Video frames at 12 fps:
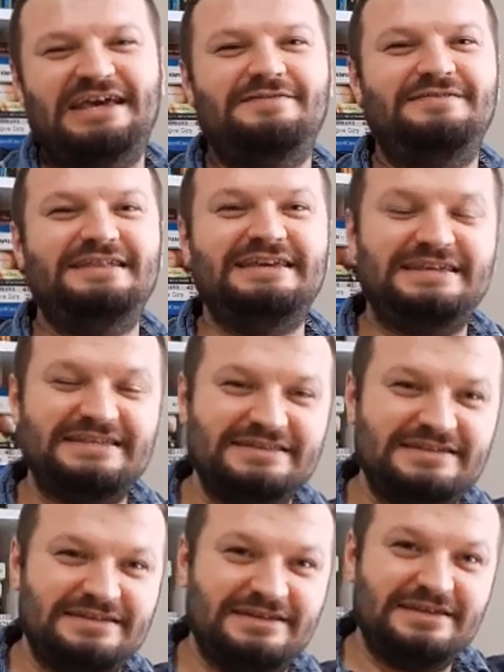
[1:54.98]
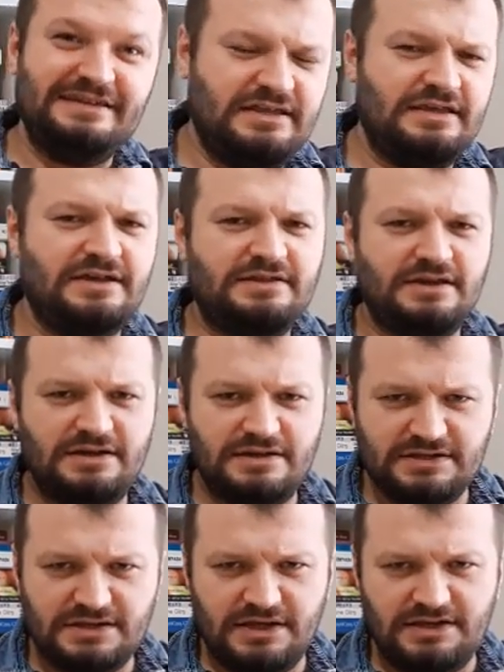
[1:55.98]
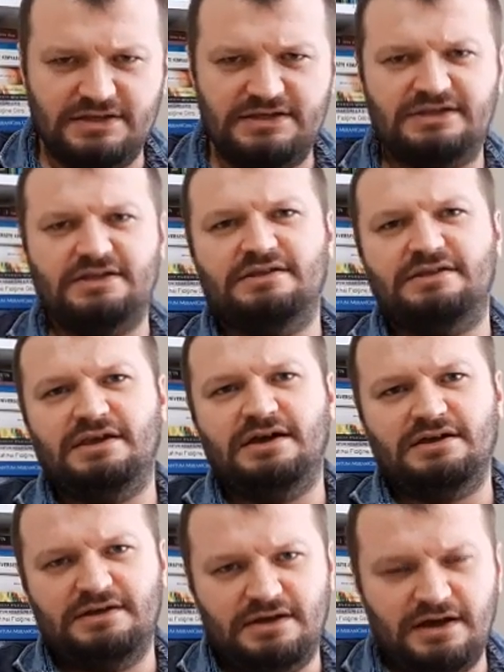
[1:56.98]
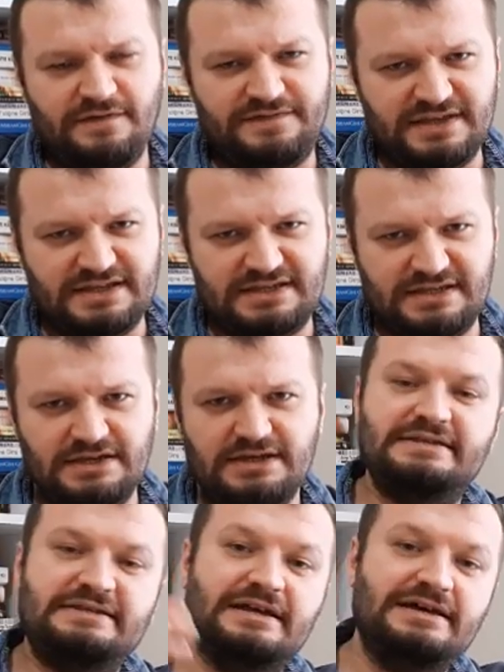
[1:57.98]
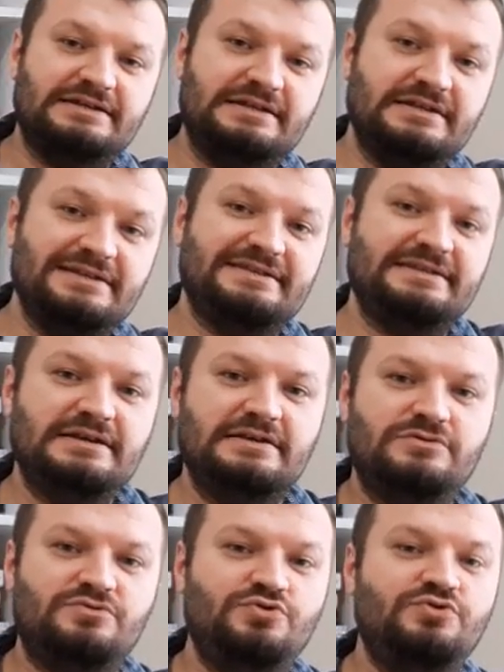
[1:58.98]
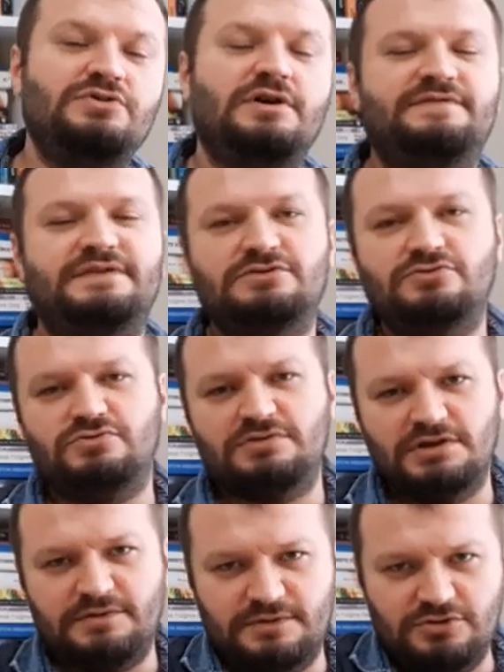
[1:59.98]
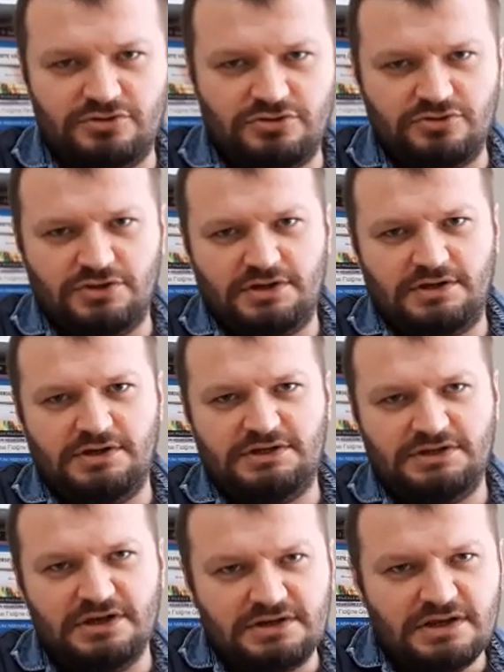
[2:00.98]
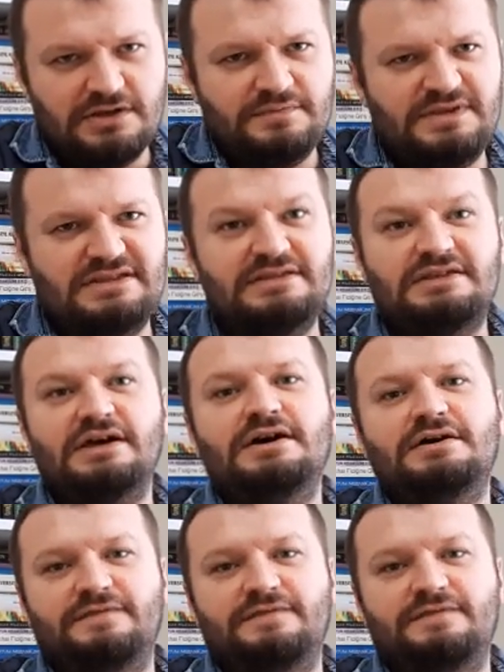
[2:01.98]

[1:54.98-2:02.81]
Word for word: Evlilik iznini nikah tarihiniz ayrıysa nikah haftası isterseniz düğün haftası kullanabiliyorsunuz arkadaşlar. Biz nikah